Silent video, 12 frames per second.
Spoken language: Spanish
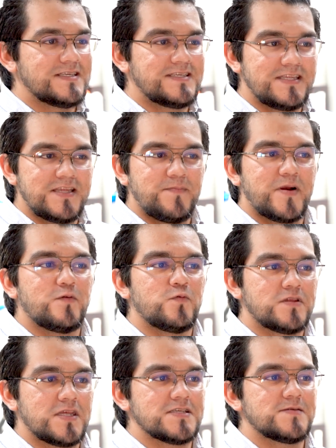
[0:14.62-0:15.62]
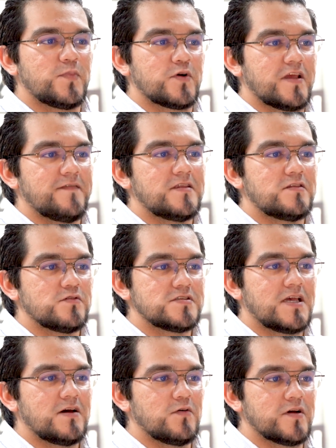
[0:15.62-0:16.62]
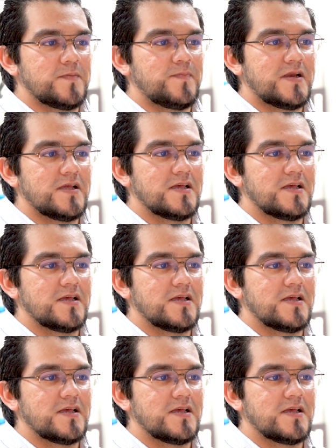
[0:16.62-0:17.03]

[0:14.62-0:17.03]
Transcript: Si te preguntas por qué ventosa o gripper,